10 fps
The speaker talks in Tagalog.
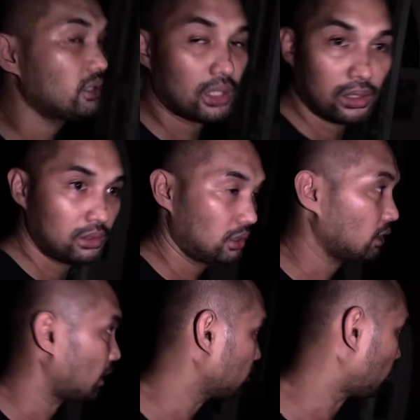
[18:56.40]
na kita.
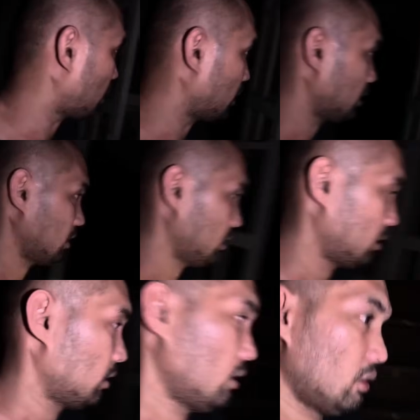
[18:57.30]
Naggago ka.
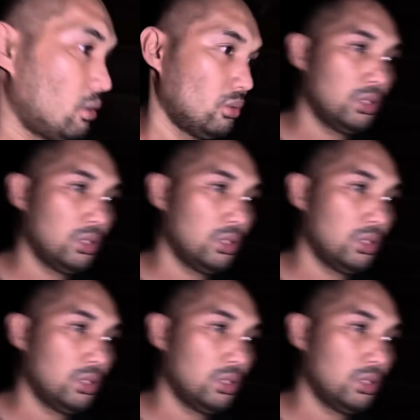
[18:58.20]
Oh,